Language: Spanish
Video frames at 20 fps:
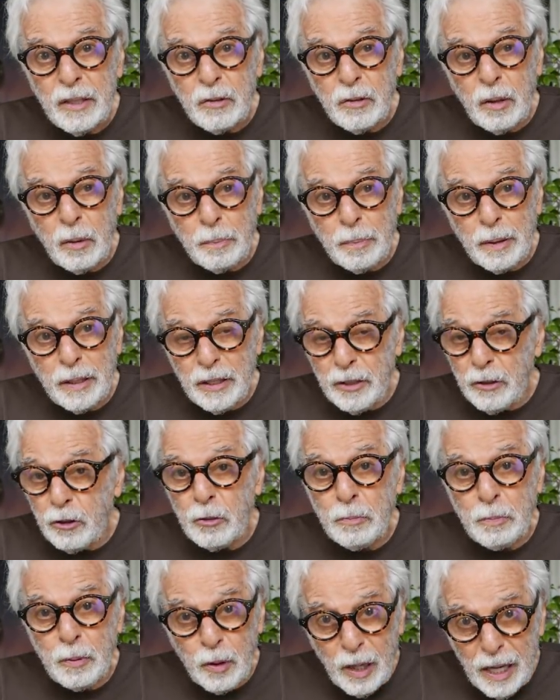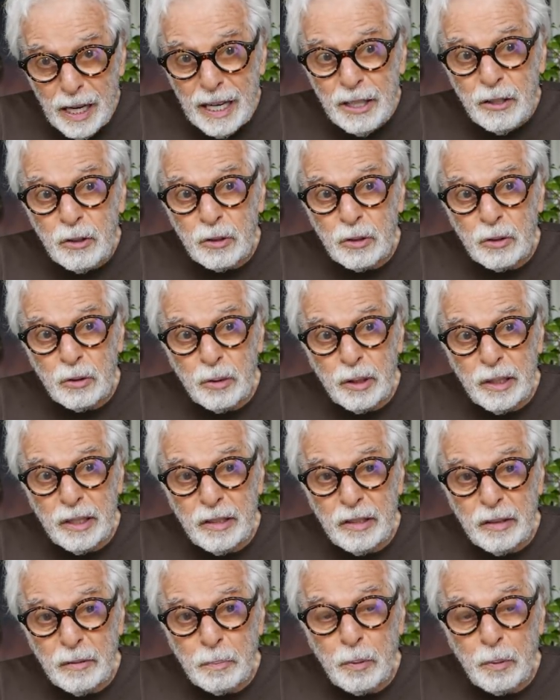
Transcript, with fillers: Tu apellido es polaco, tú eres de